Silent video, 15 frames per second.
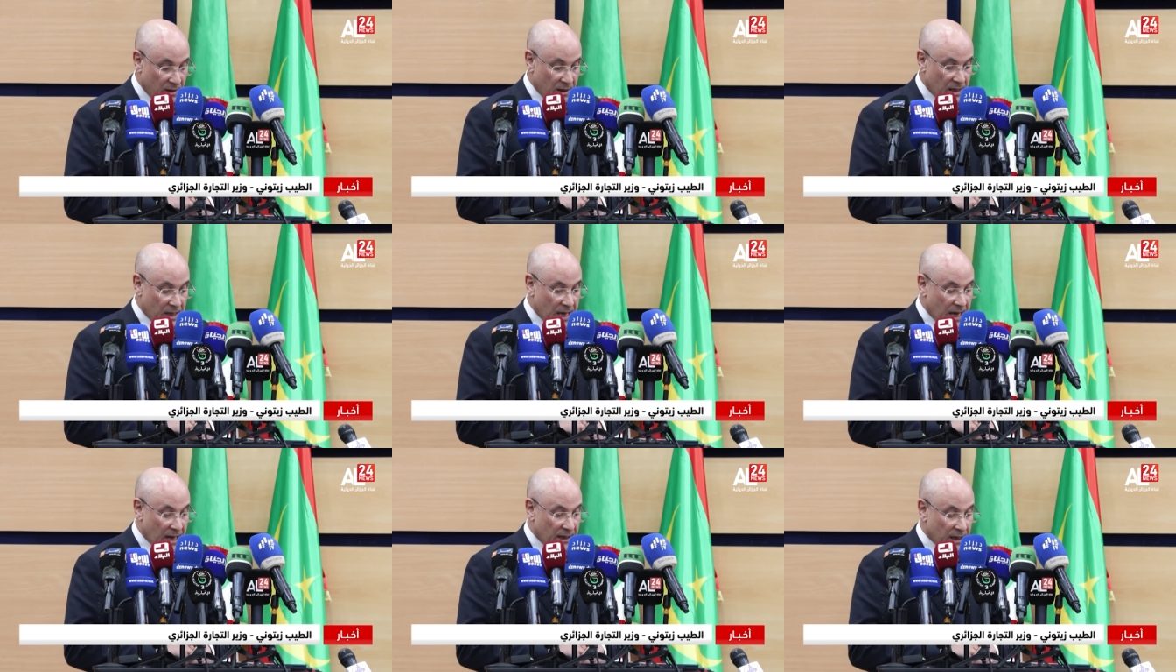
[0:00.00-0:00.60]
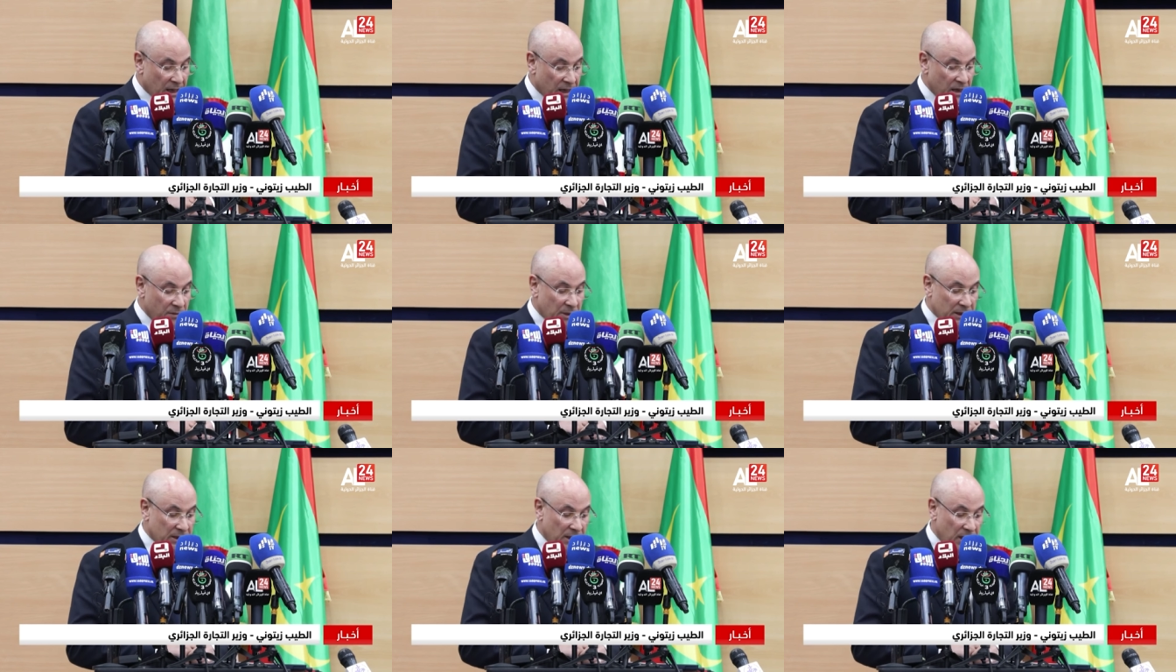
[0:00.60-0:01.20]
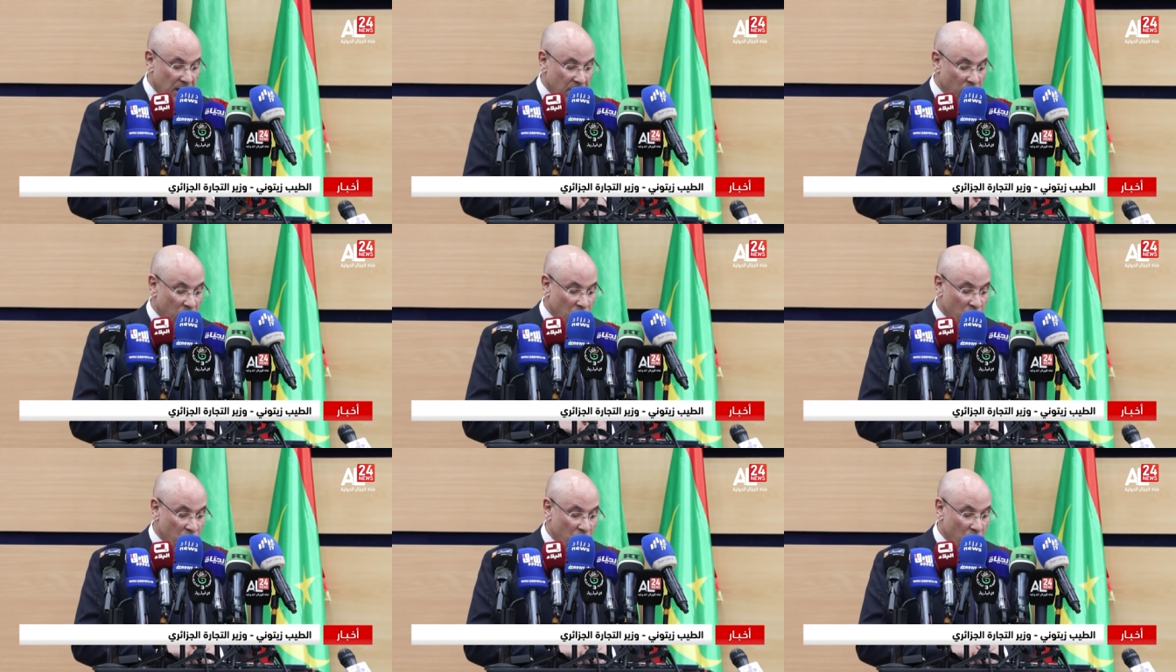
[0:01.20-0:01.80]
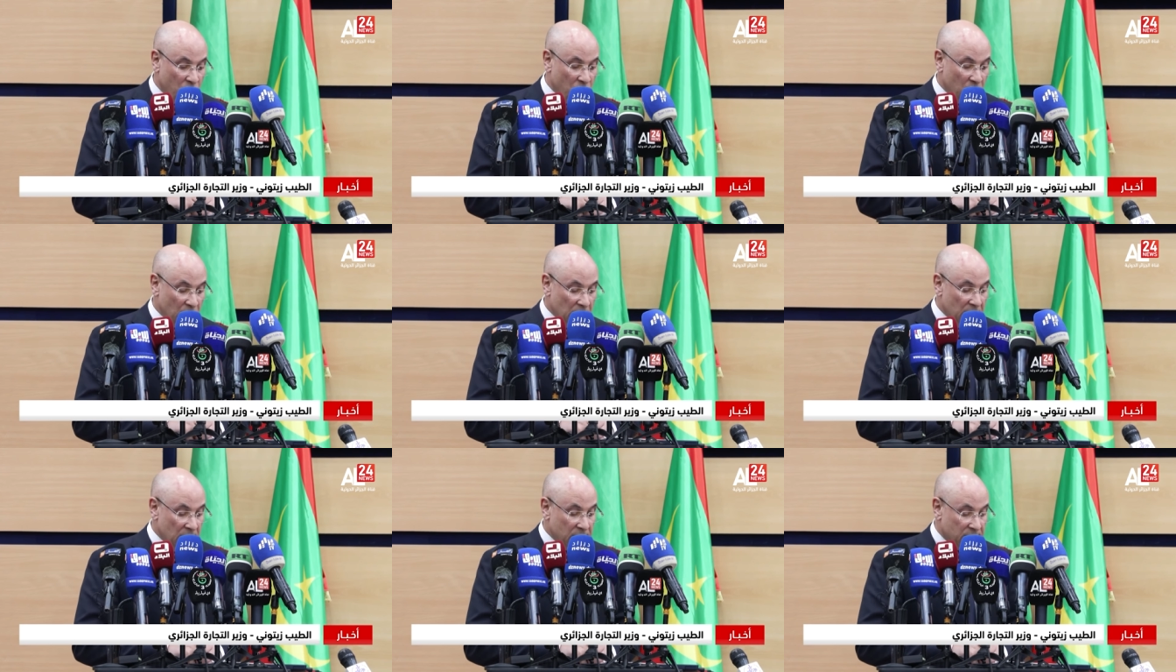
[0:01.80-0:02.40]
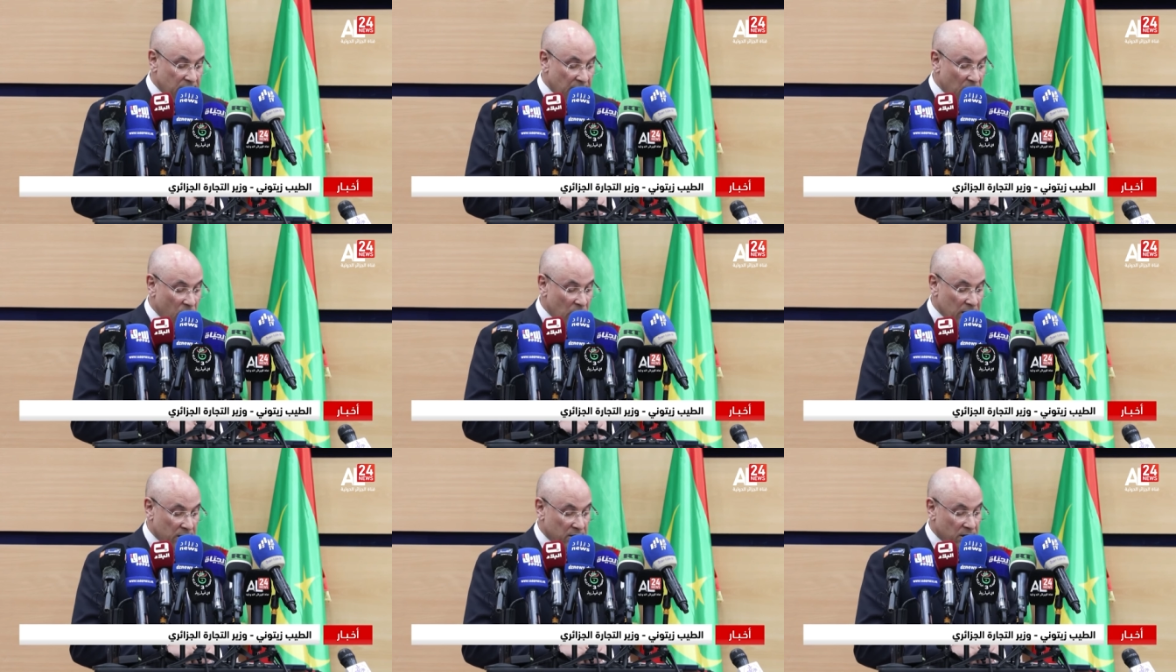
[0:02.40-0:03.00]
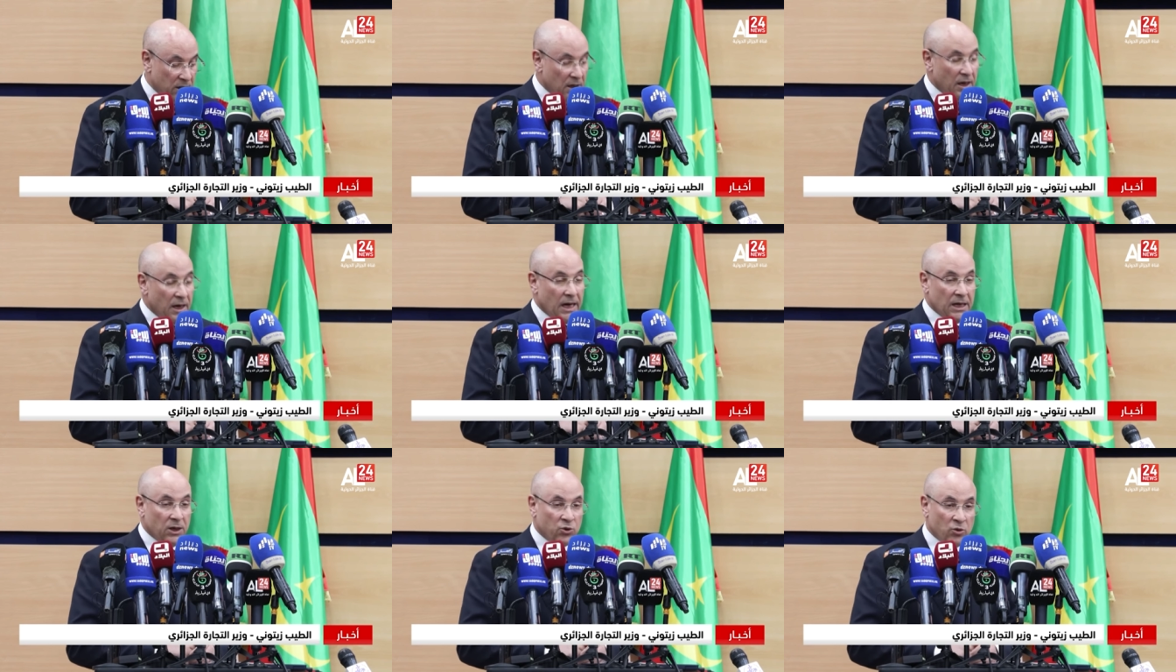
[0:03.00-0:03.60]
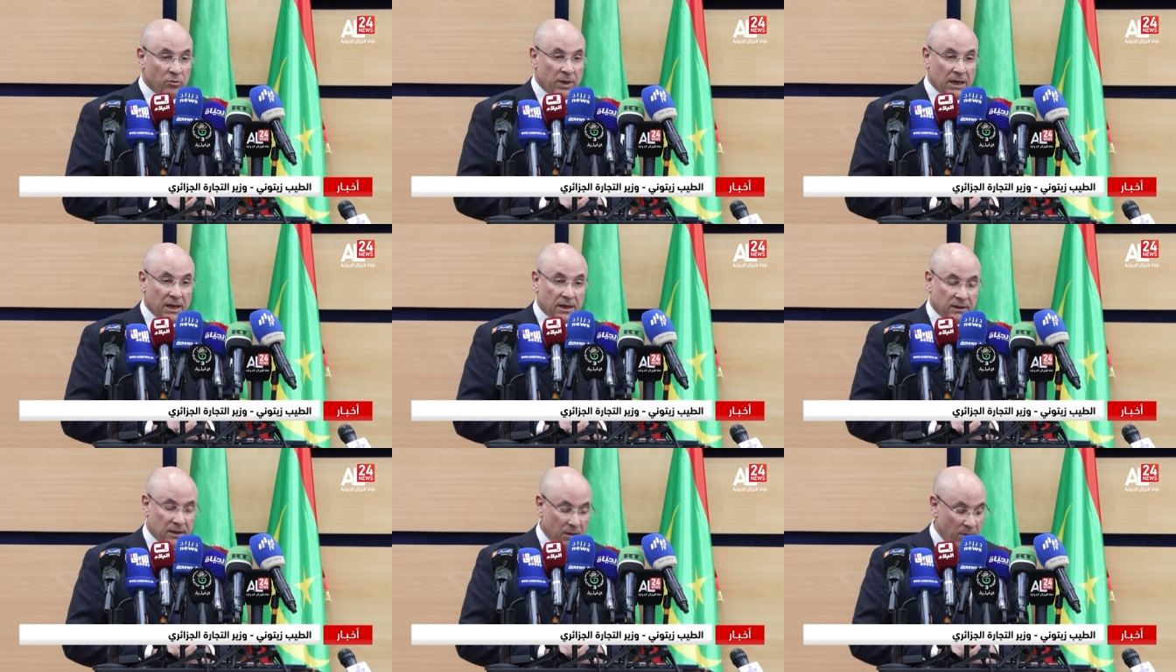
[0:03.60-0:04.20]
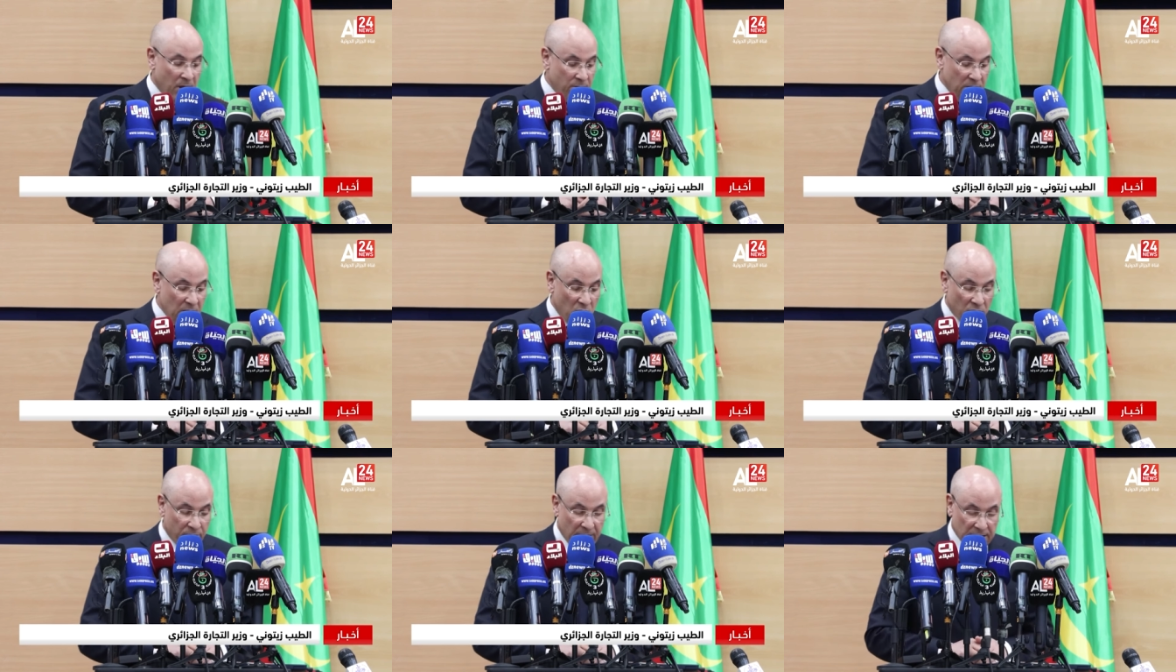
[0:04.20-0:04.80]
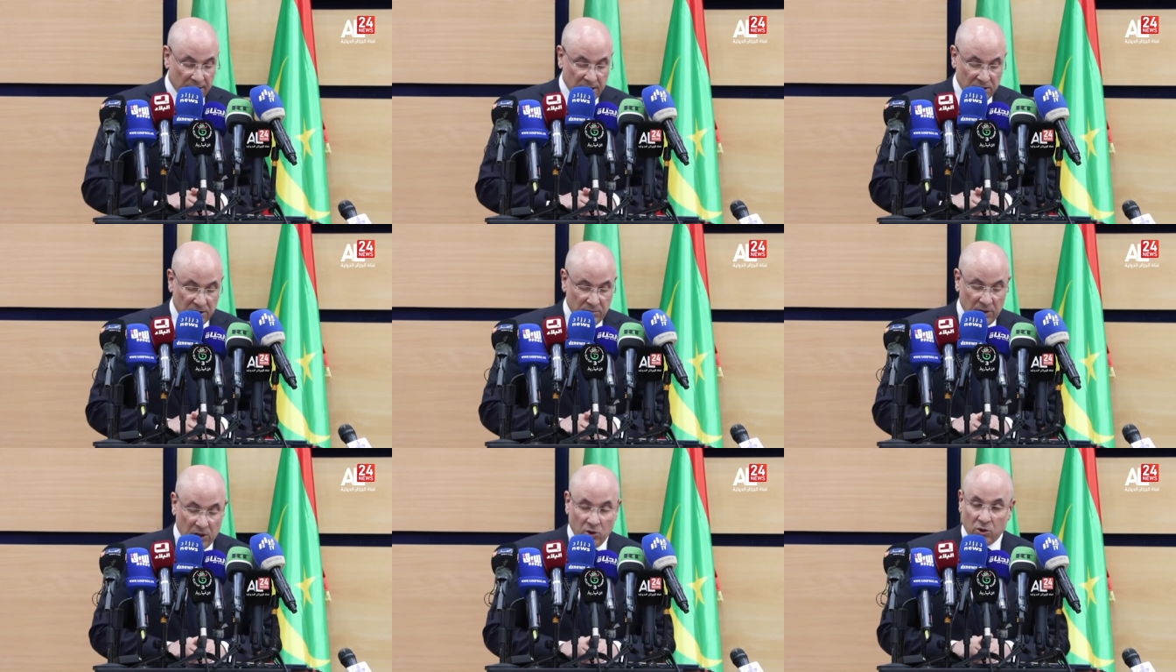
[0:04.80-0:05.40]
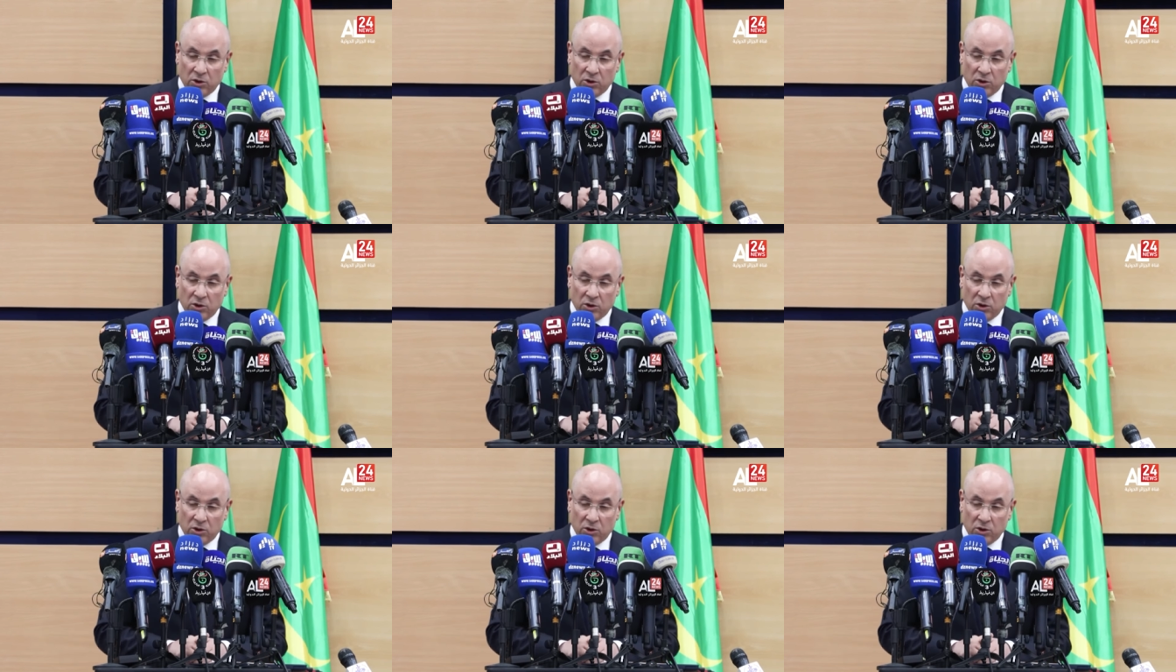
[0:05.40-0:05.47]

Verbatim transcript: أعلى قيمة لها منذ سنوات حيث بلغت 414 مليون